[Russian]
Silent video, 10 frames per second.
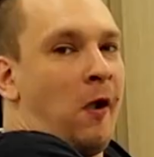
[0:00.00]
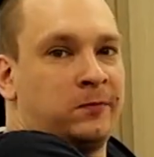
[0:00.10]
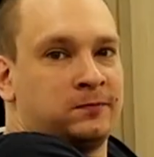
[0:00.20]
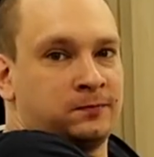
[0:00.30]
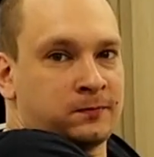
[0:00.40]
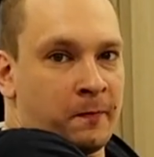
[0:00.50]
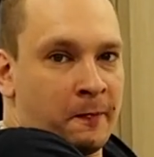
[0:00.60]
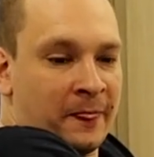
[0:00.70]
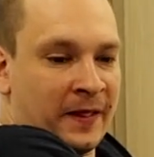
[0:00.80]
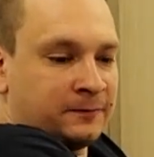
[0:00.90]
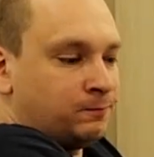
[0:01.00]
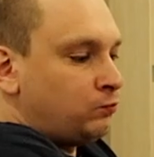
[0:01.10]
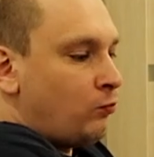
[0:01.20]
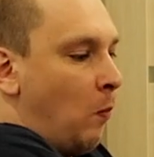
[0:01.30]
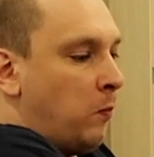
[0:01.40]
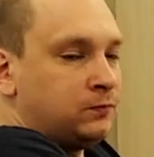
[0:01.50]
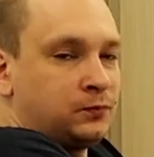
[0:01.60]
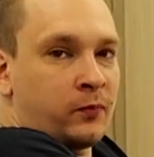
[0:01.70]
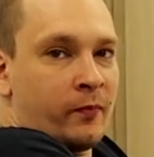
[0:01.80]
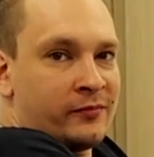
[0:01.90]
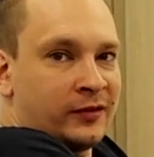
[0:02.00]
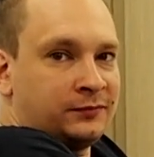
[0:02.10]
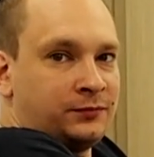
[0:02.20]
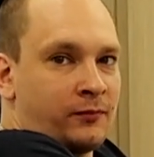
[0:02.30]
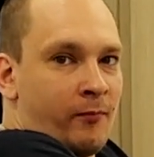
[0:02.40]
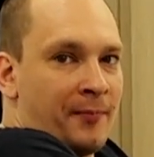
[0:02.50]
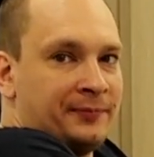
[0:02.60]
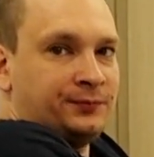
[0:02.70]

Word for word: Мы сегодня, так как до позднего вечера гуляли по